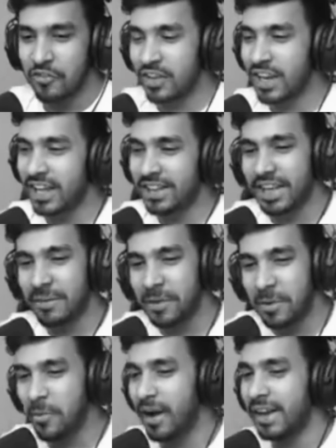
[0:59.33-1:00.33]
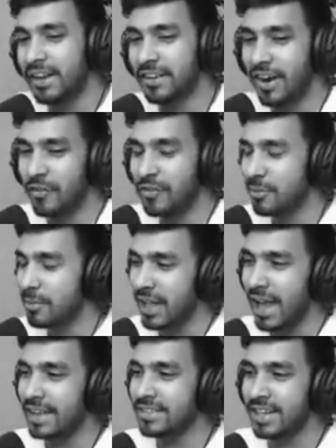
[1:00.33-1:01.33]
फिर आती है अपनी माइनक्राफ्ट मतलब
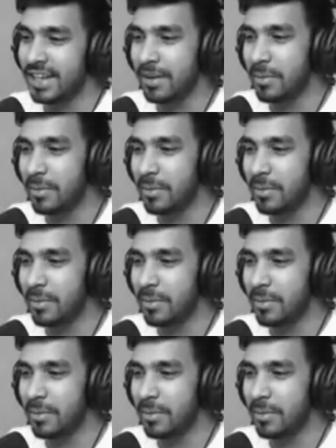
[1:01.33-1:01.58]
ऐसा नहीं कि